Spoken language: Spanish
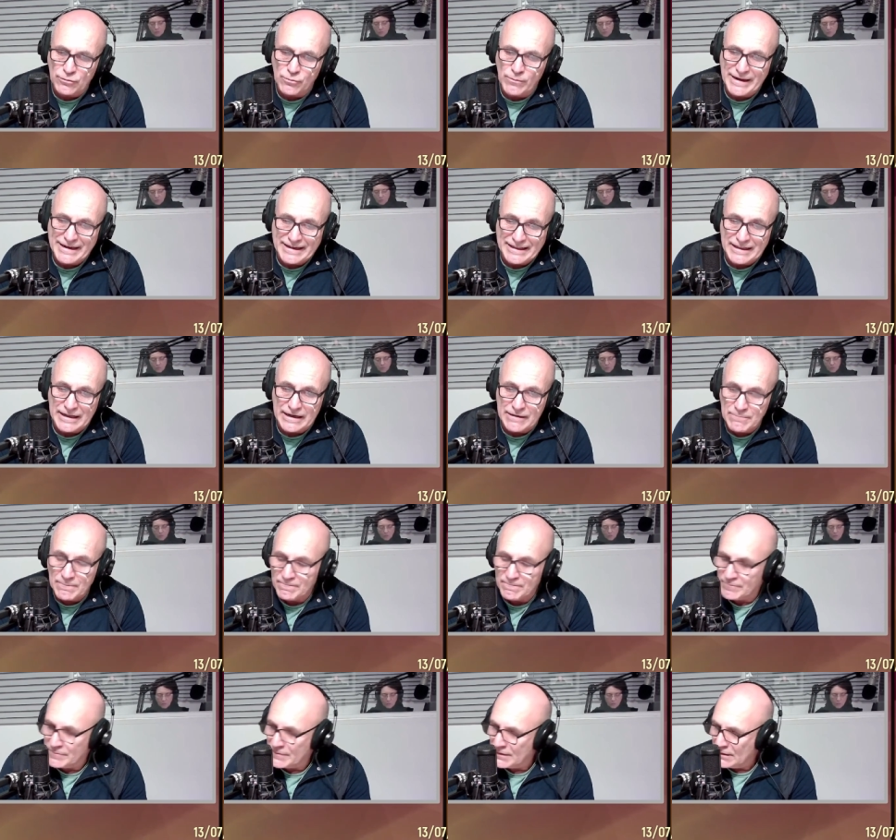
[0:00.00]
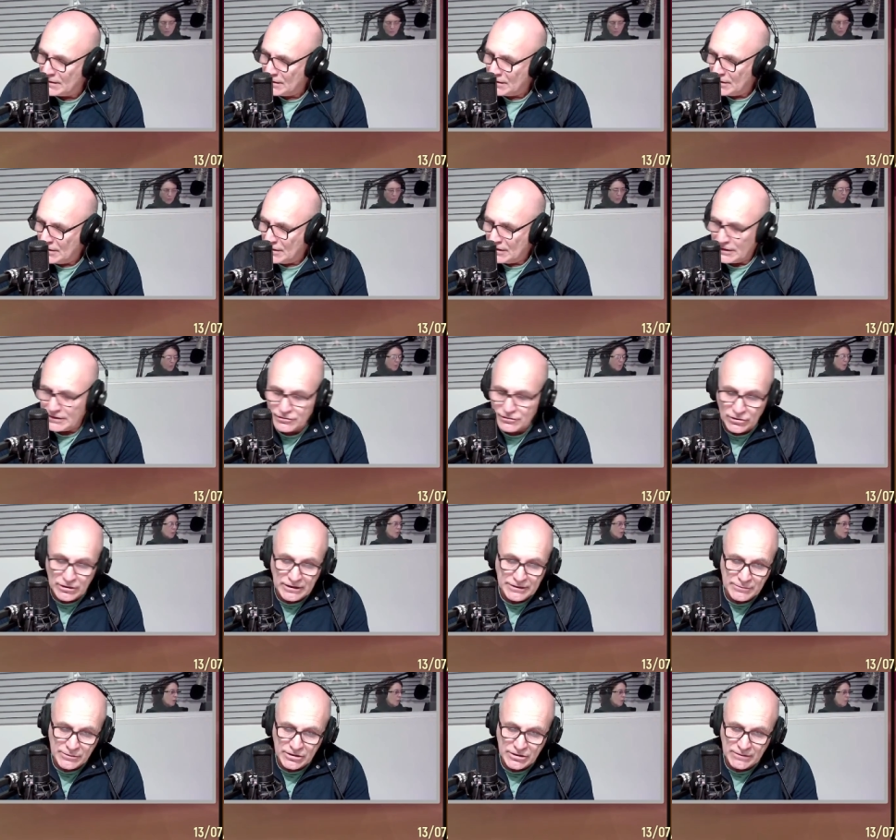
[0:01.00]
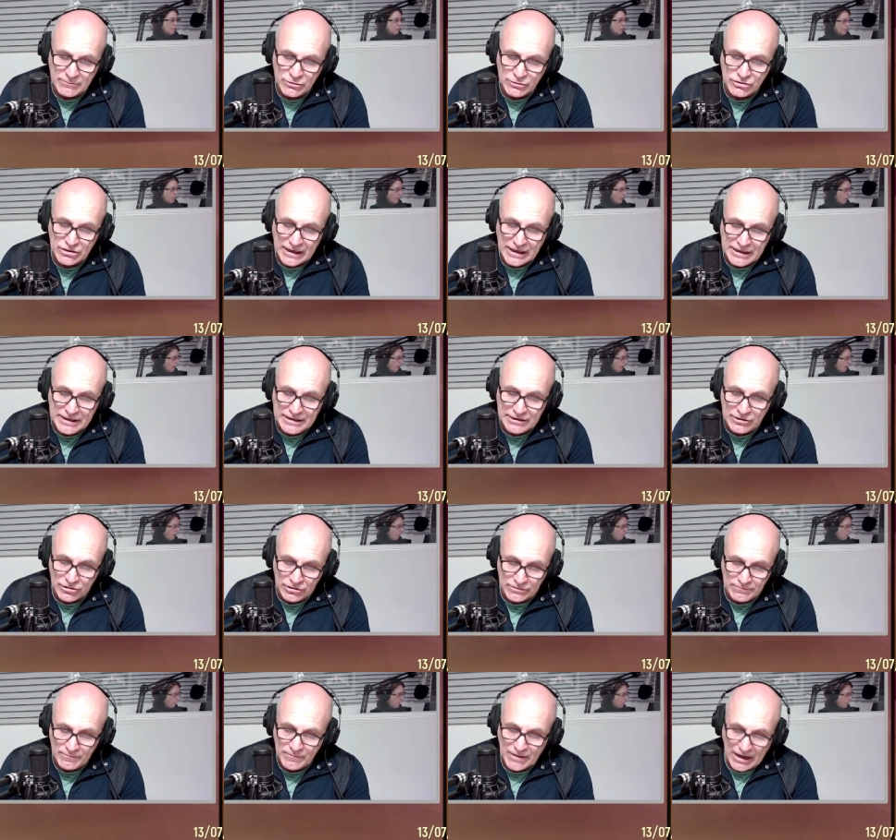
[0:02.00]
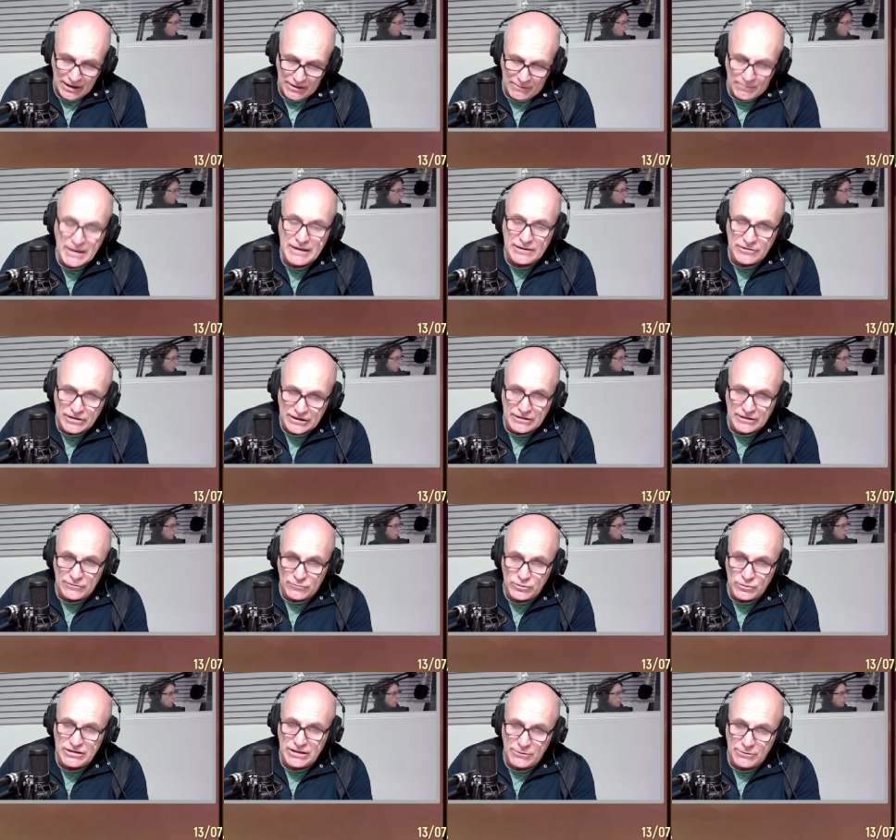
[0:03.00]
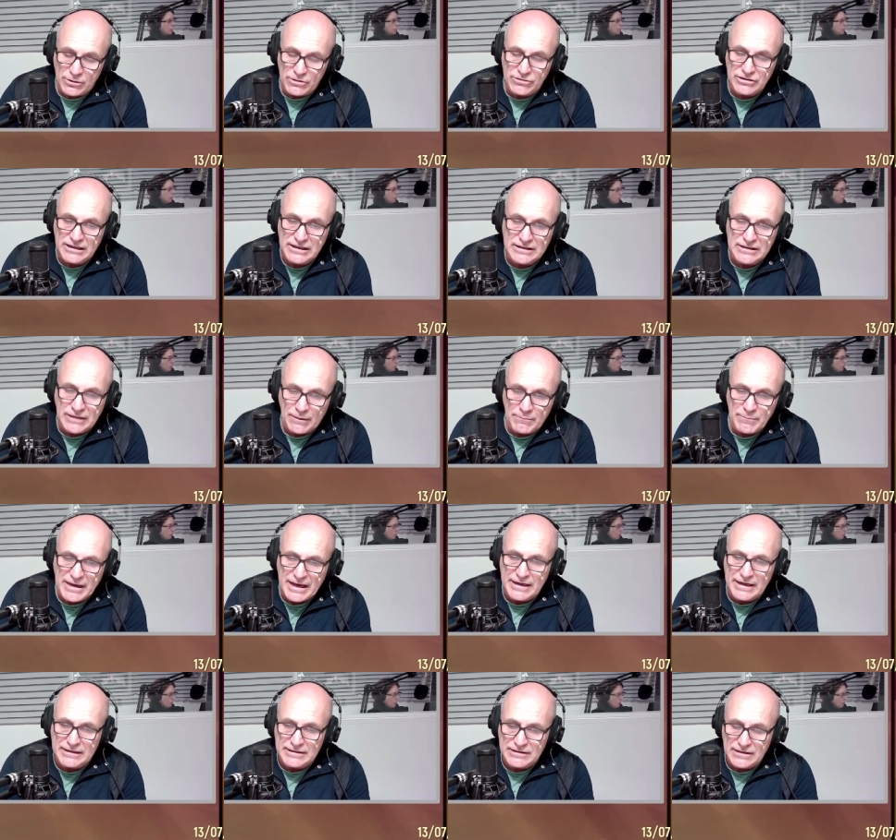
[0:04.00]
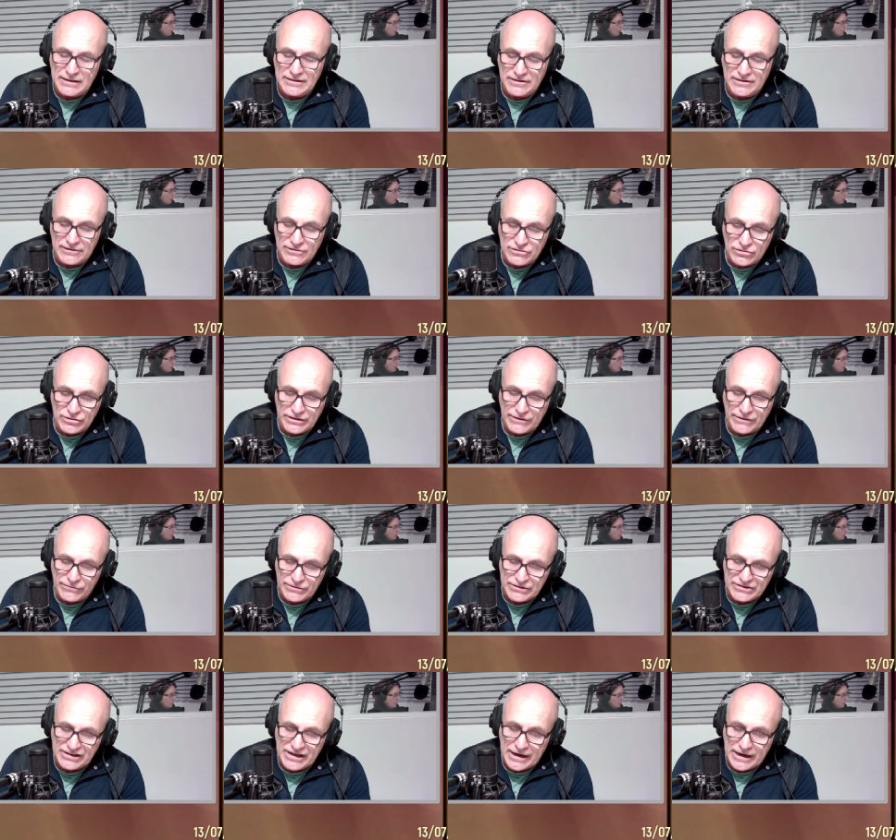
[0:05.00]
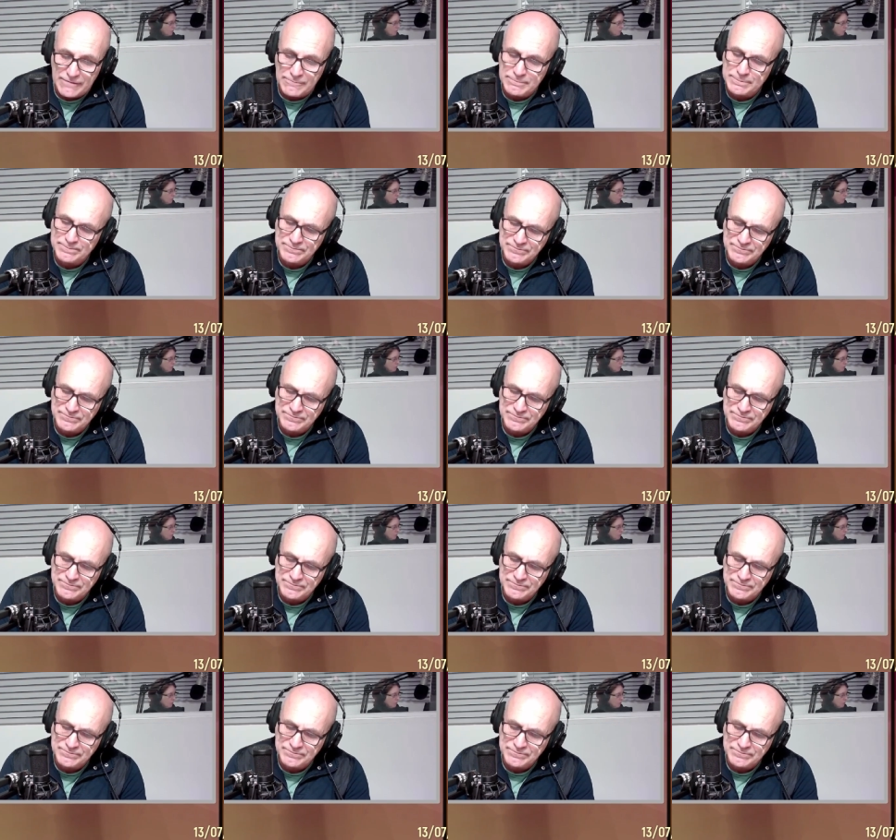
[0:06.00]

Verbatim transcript: de humanidad. Estos libros que hemos traído, además en nuestra biblioteca también está esa historia oficial,